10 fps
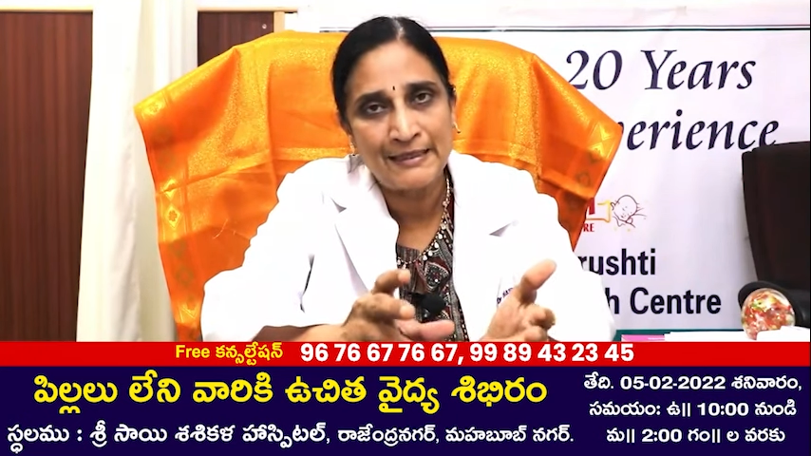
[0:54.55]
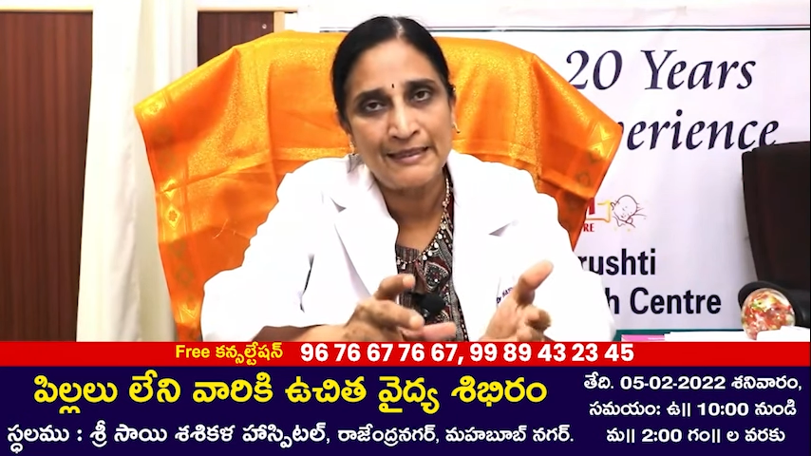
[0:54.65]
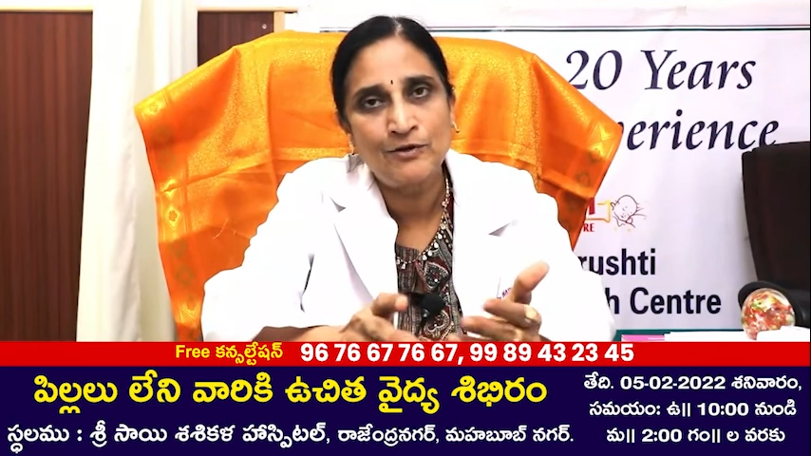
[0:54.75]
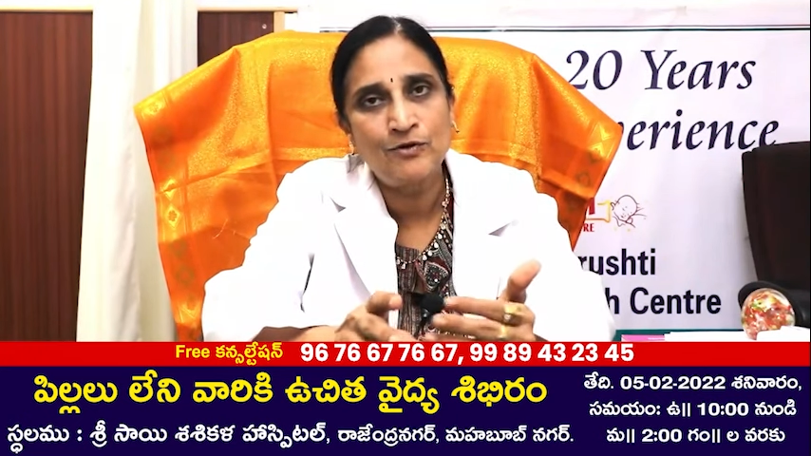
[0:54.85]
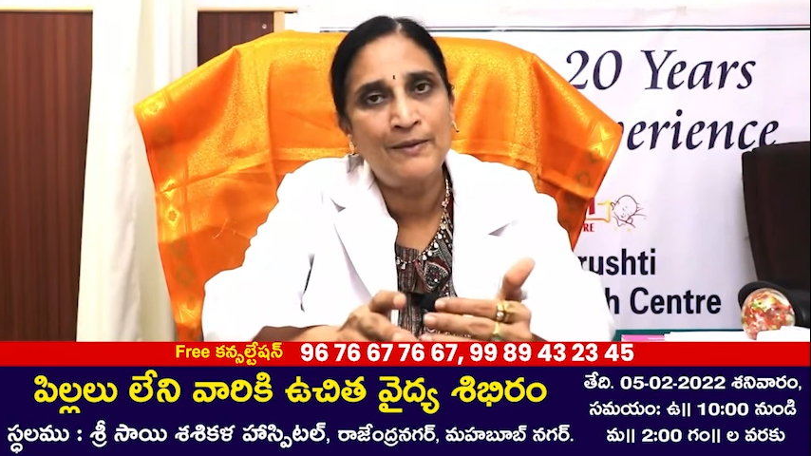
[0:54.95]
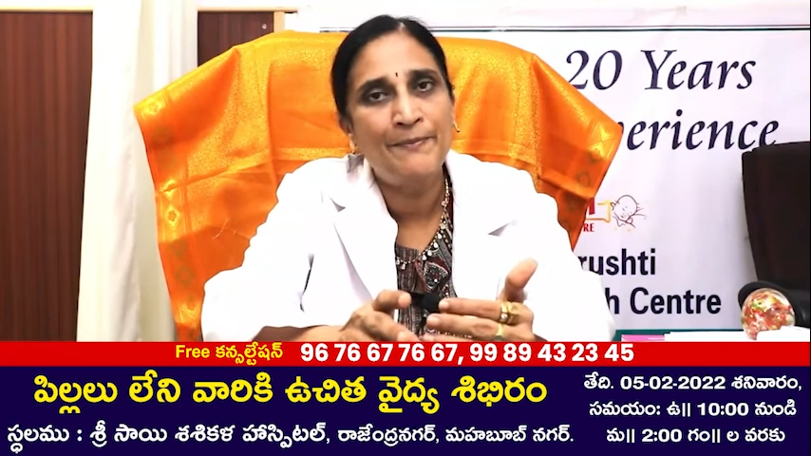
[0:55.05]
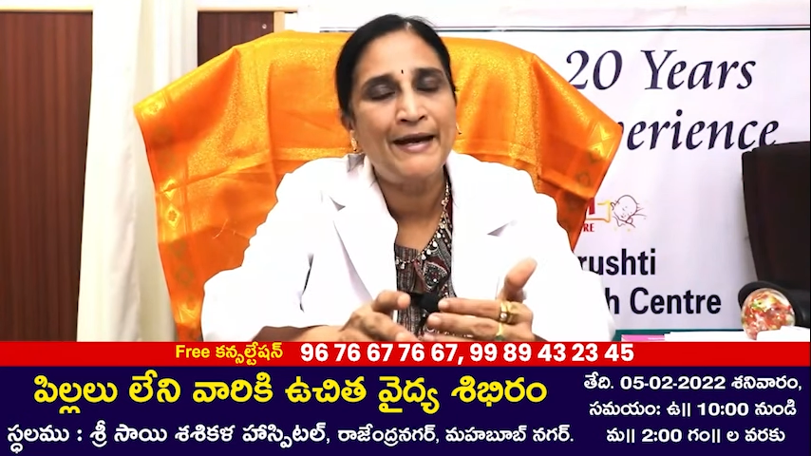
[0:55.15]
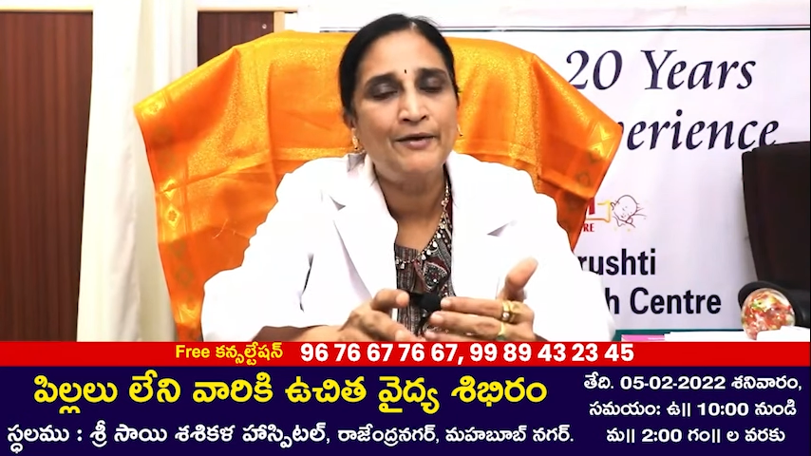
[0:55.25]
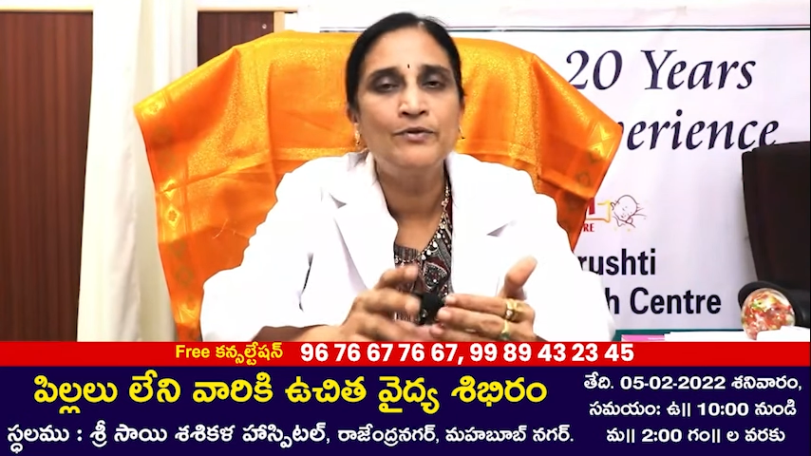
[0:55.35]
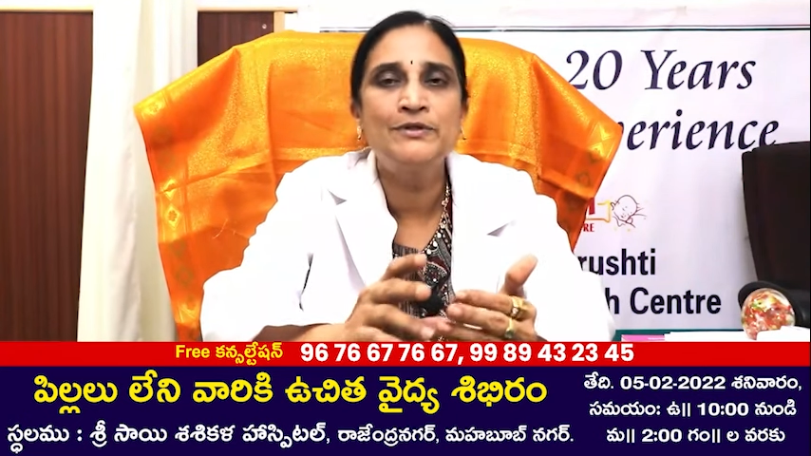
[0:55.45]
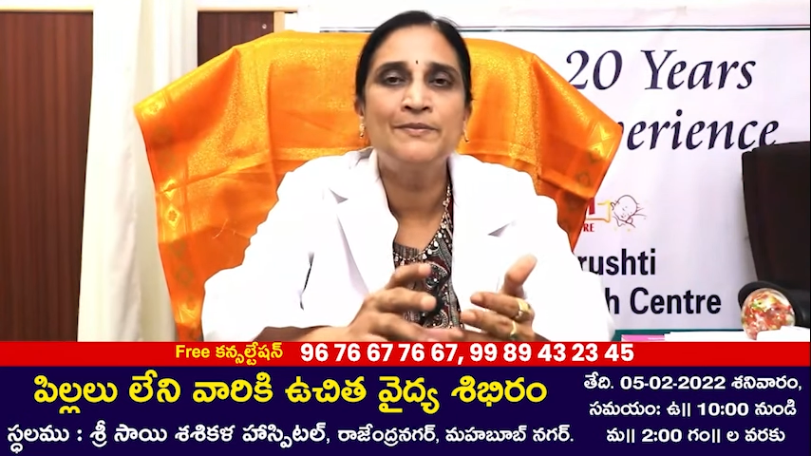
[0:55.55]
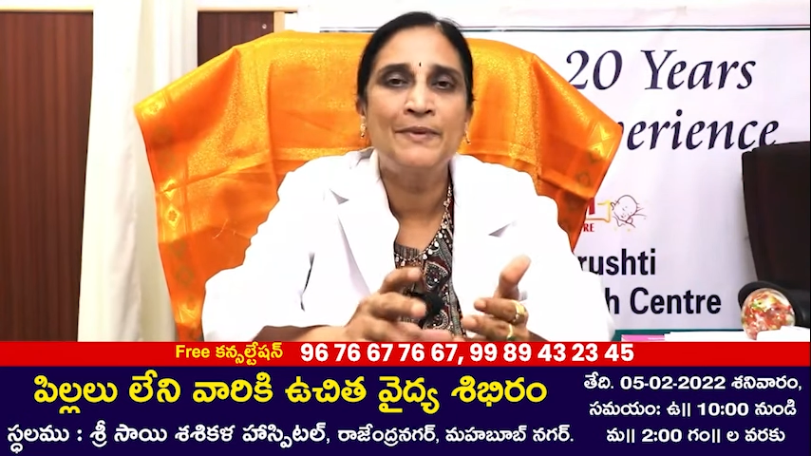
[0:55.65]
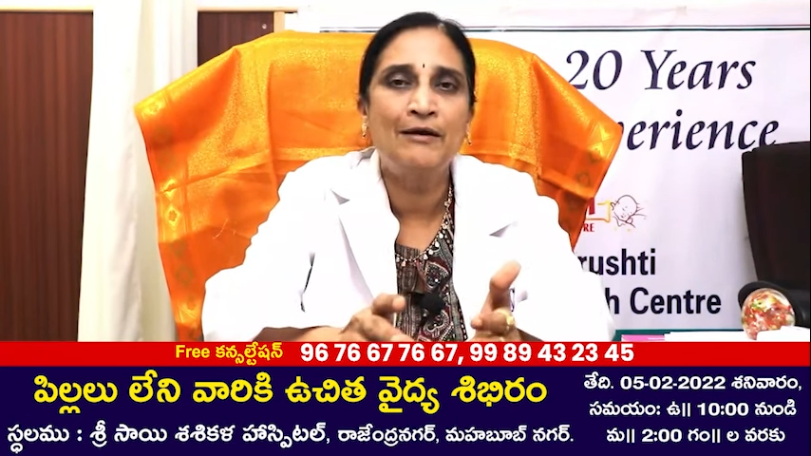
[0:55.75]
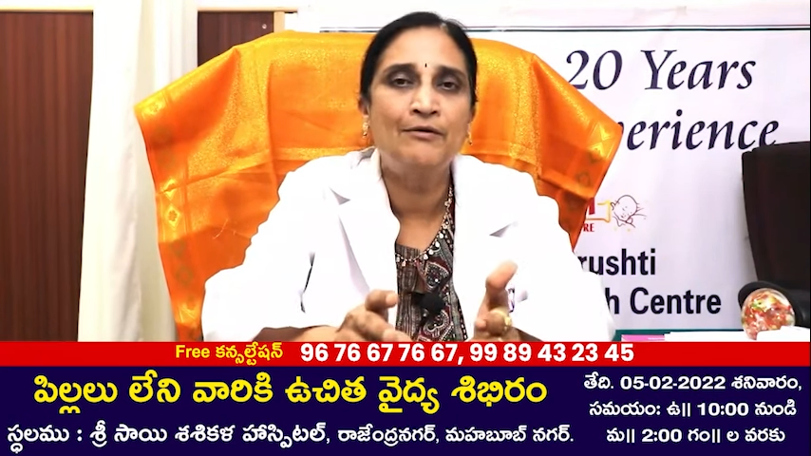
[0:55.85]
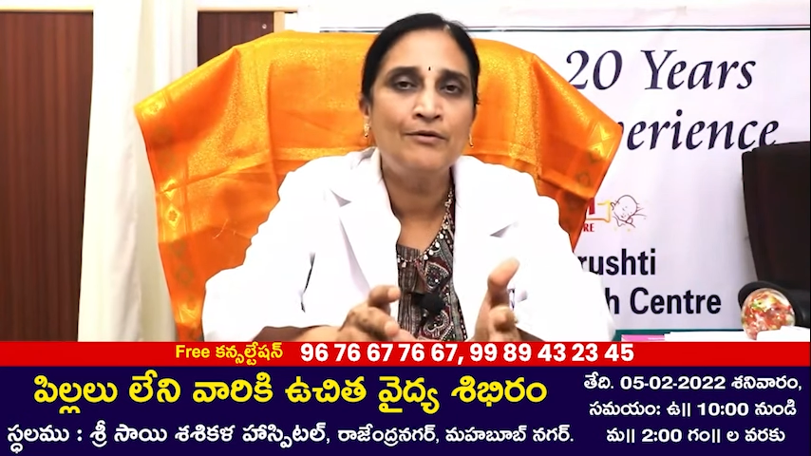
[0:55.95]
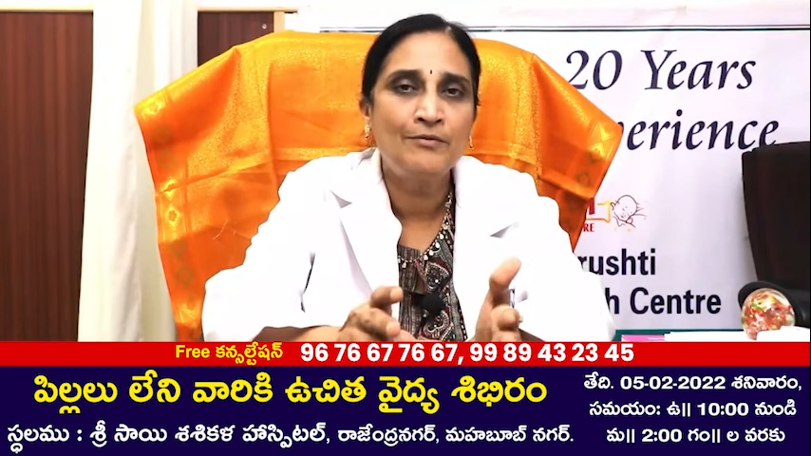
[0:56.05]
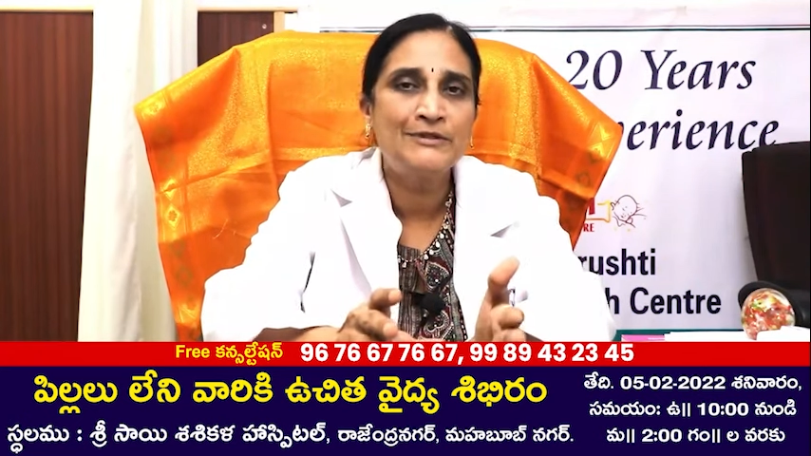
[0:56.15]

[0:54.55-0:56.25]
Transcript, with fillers: అన్నీ కూడా బయట నుంచి మనం